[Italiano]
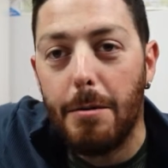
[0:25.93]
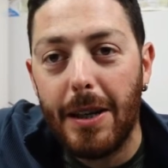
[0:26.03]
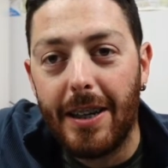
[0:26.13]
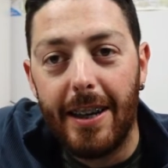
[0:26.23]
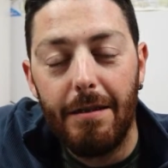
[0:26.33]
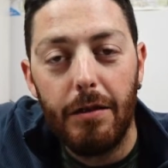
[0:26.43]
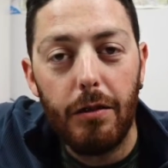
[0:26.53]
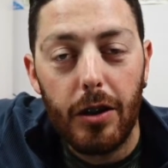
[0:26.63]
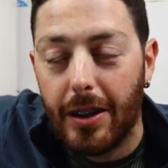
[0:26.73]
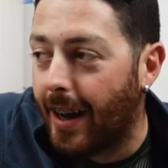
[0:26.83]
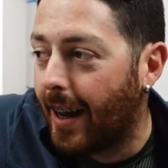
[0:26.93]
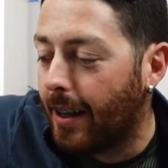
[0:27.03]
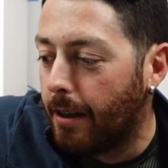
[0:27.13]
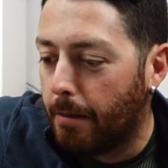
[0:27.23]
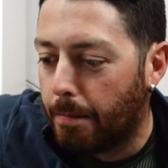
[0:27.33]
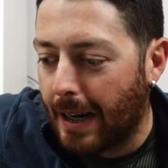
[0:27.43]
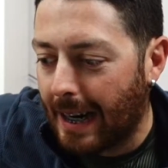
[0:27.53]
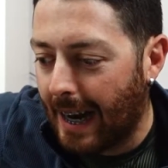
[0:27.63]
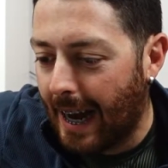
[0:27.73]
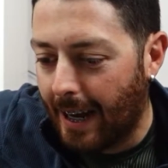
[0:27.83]
perché vi vorrei
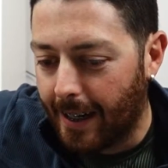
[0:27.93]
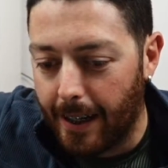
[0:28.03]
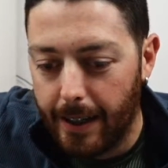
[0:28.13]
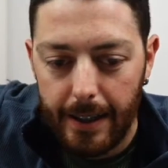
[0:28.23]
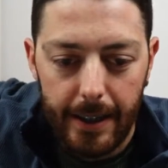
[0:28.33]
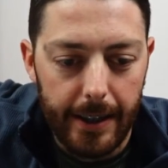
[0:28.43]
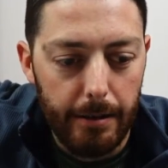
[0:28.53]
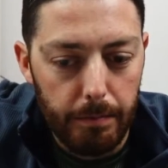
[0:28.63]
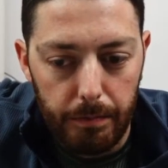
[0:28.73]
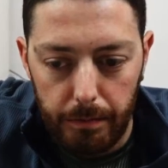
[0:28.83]
parlare e